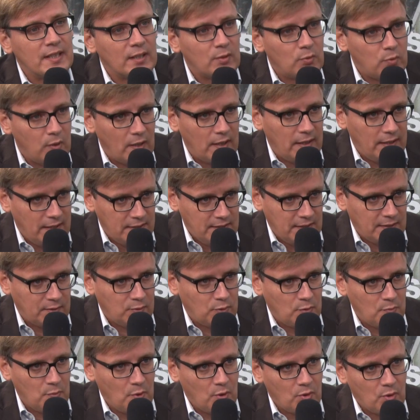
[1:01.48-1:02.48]
quoi
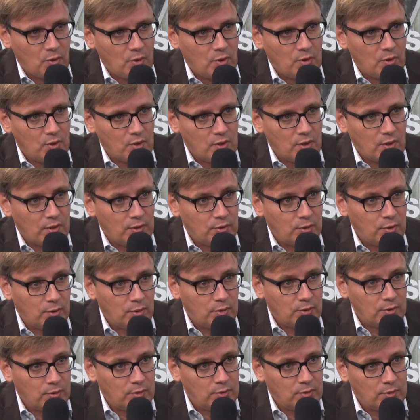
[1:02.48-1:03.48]
exactement euh,
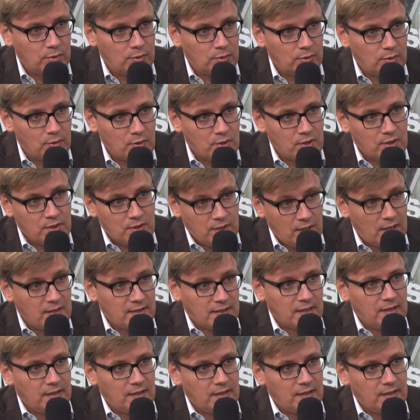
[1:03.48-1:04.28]
de, chez